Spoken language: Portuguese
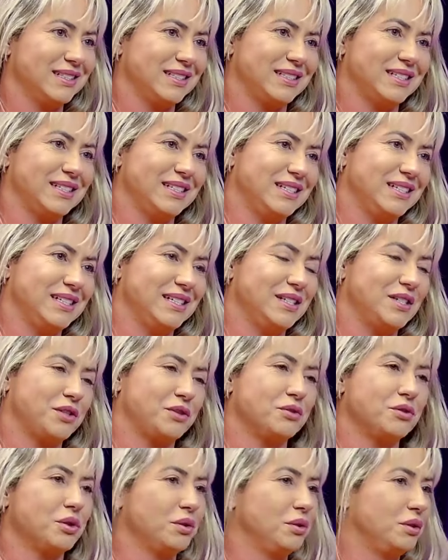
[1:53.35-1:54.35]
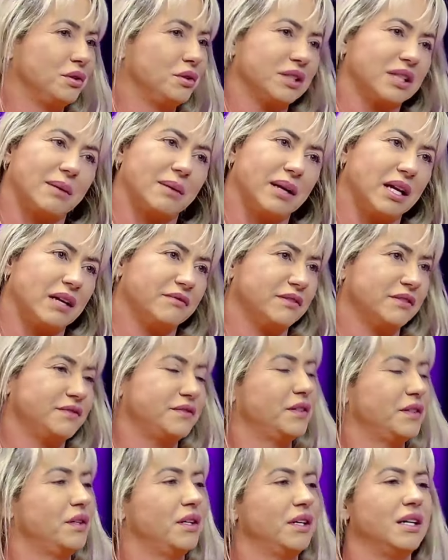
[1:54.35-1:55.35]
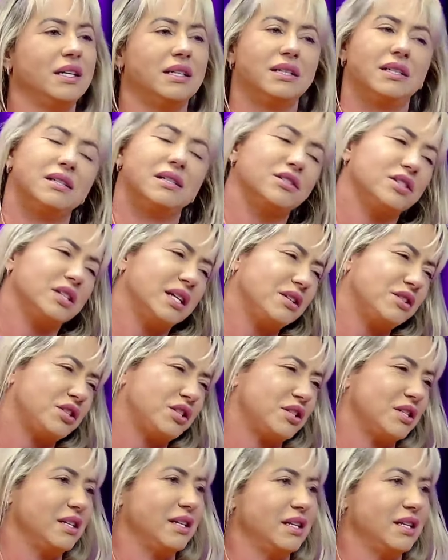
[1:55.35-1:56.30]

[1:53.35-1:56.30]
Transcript: que estudou, trabalhava toda fora, direitinha, direitinha.